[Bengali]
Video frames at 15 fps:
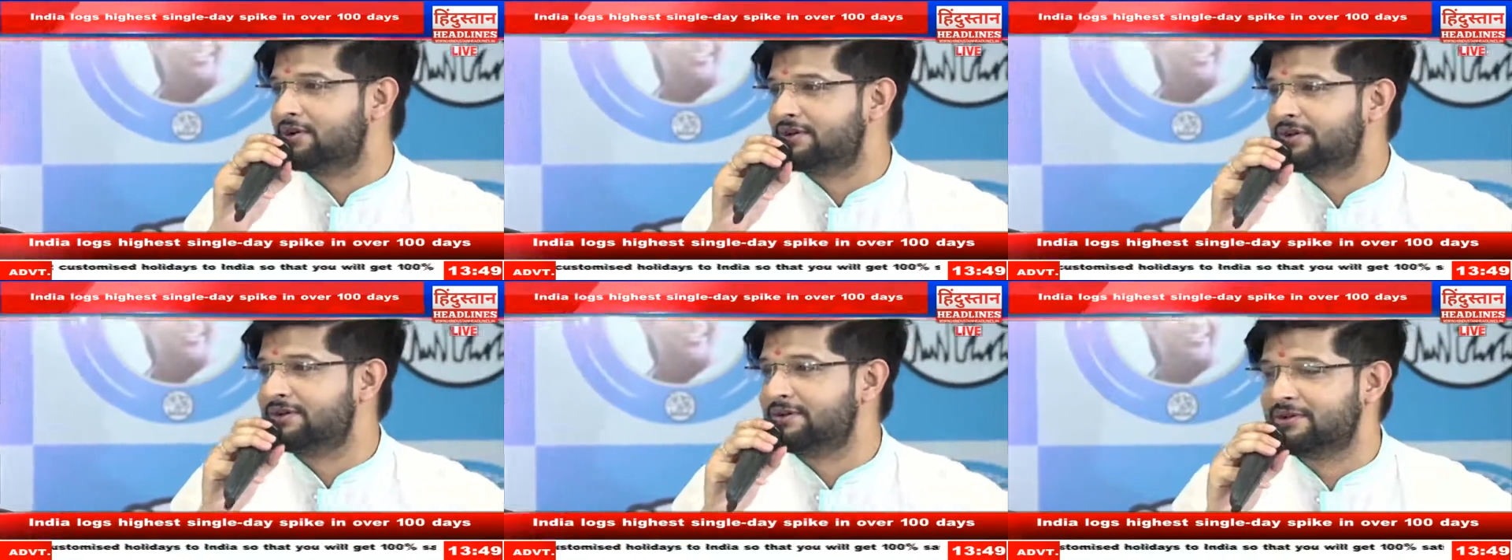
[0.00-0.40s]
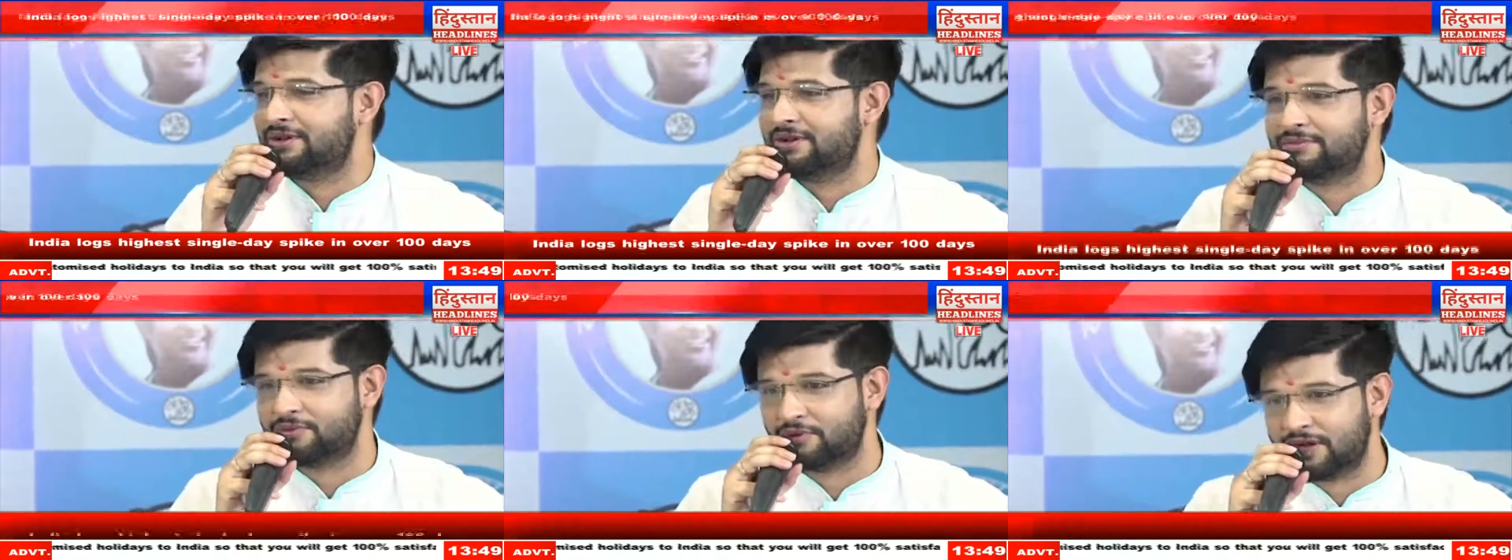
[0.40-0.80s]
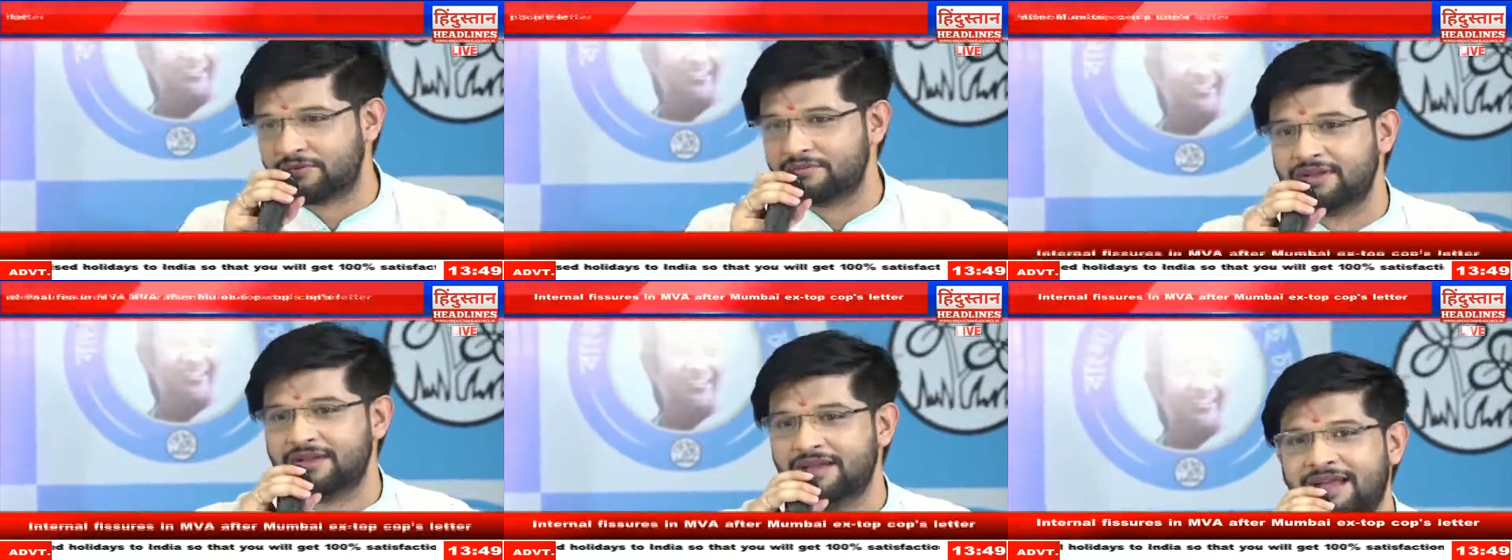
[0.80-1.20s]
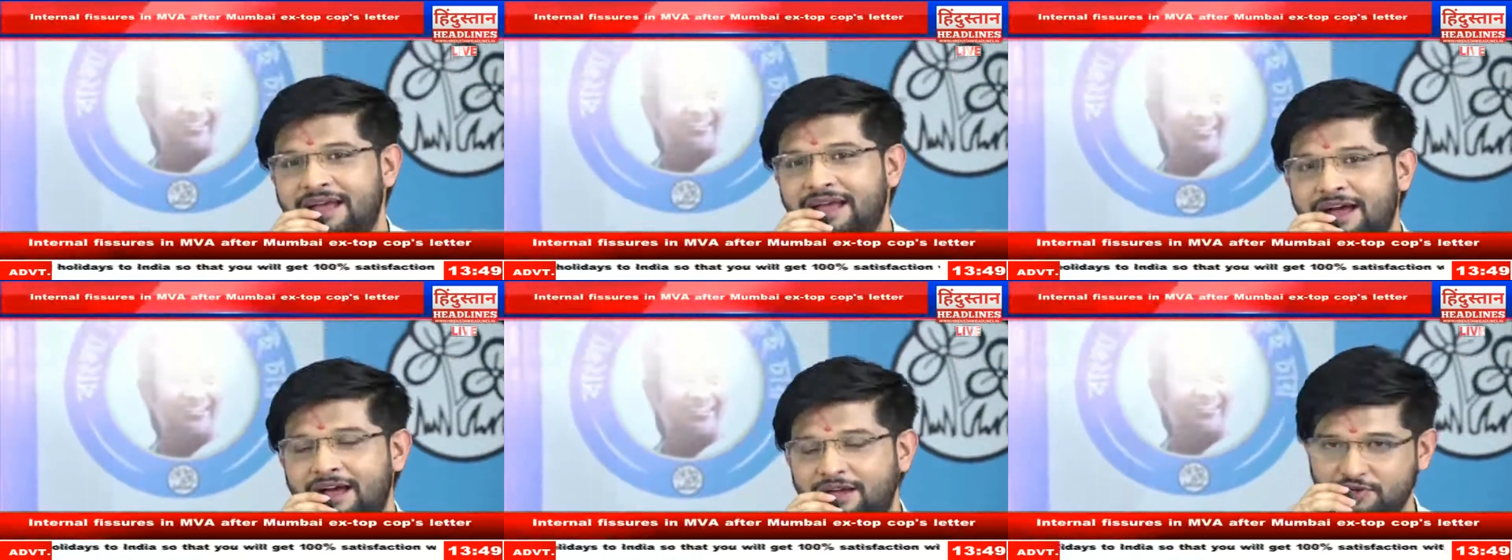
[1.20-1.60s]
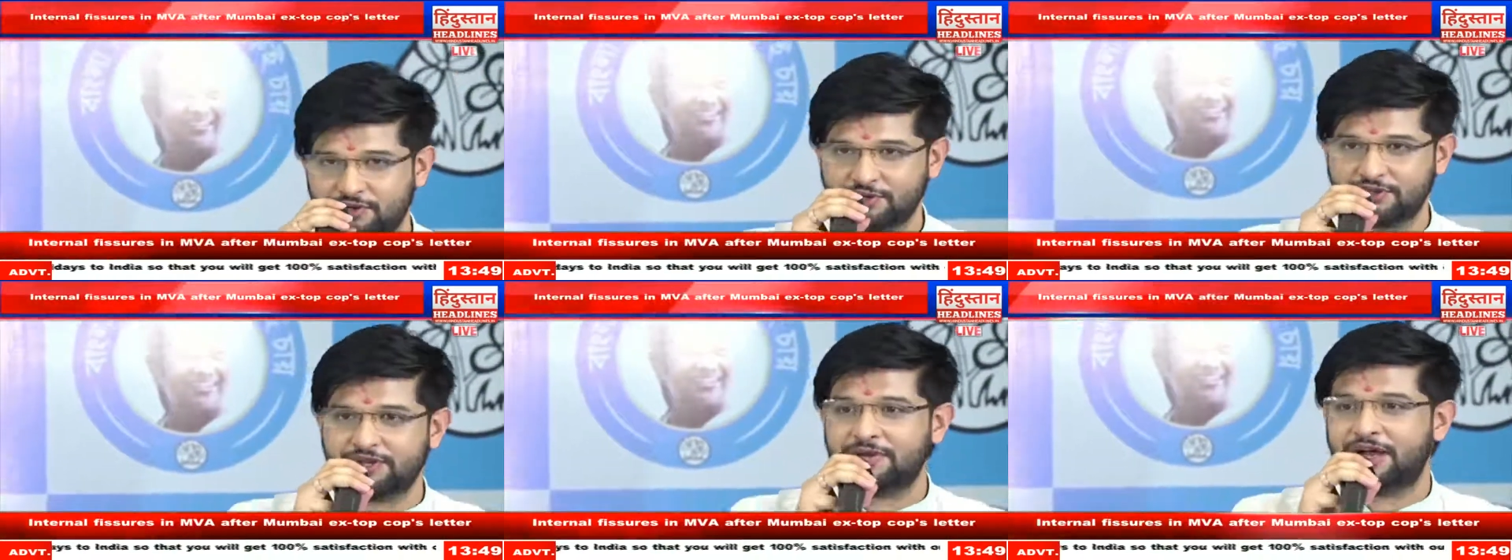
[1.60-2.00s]
পাশে থাকার সুযোগ অনেক বড়
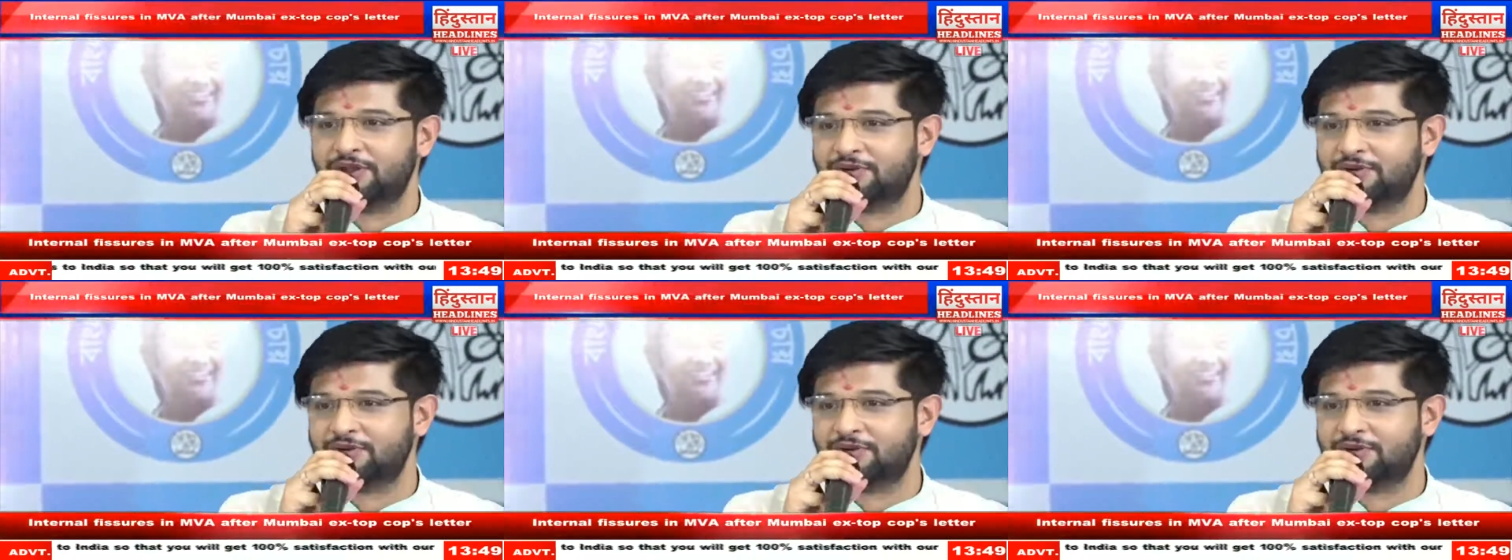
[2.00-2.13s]
কথা